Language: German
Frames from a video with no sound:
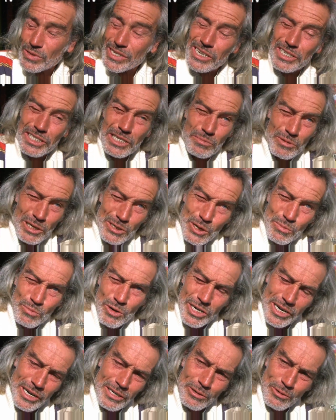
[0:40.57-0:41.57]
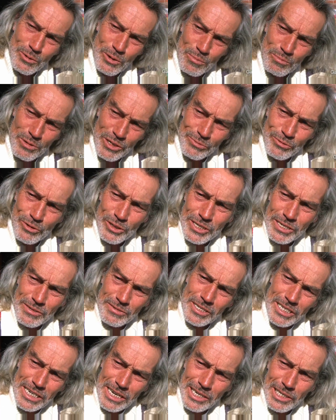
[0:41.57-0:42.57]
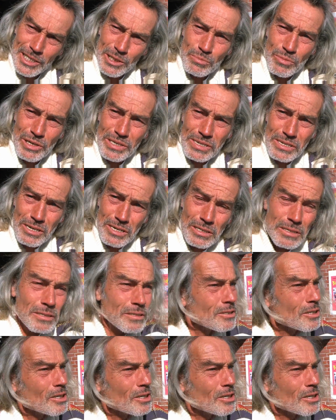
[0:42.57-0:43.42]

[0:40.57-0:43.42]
Seitdem der Sommer dann gekommen ist, wurde es täglich besser